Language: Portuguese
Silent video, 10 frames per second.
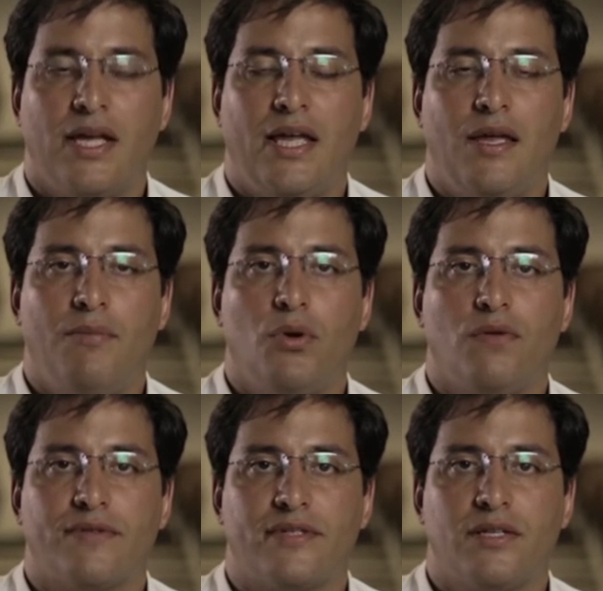em
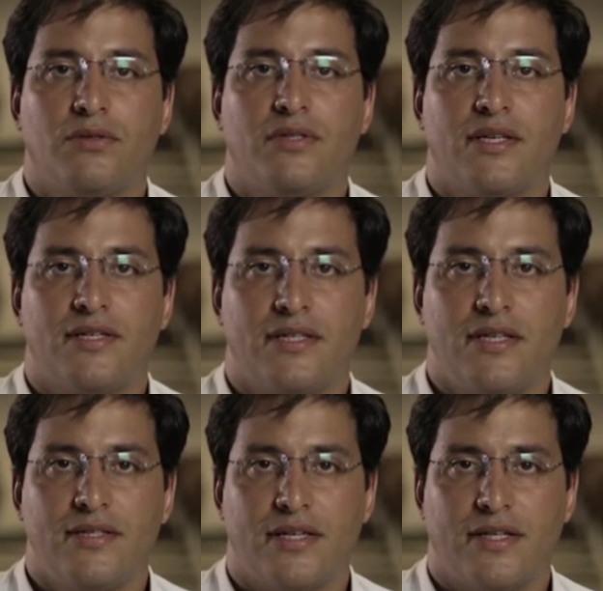
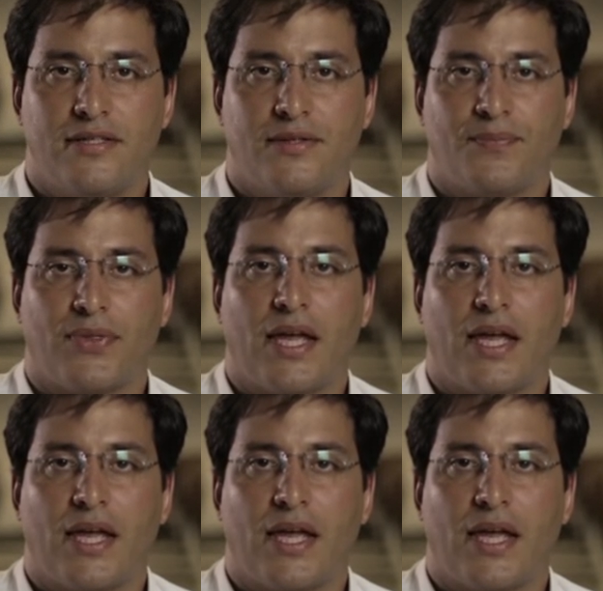1966,